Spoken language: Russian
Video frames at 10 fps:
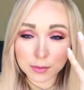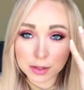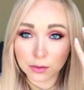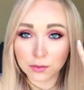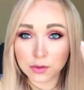либо
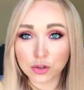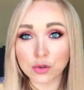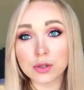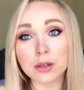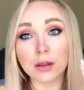становятся
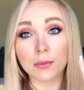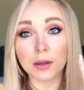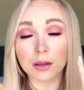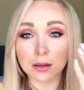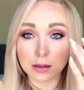
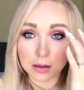жесткими,